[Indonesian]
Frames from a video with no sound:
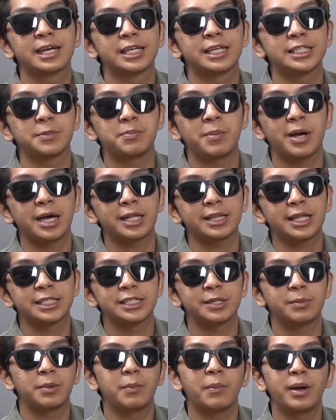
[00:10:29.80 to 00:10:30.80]
kesepakatan
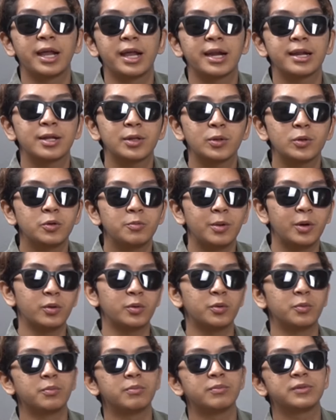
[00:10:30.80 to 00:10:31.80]
sama bayarnya tuh
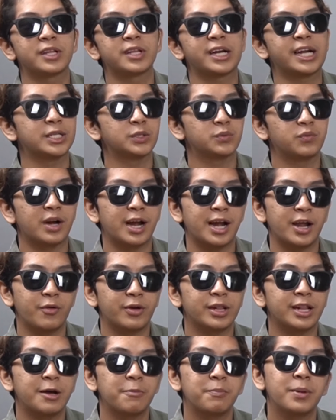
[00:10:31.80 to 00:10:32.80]
mau transfer
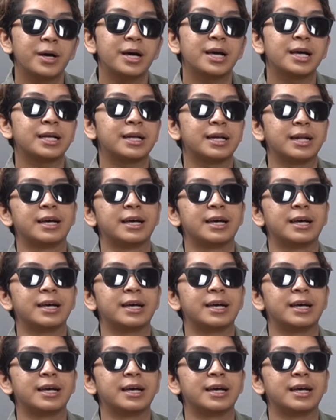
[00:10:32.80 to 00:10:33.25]
lewat apa.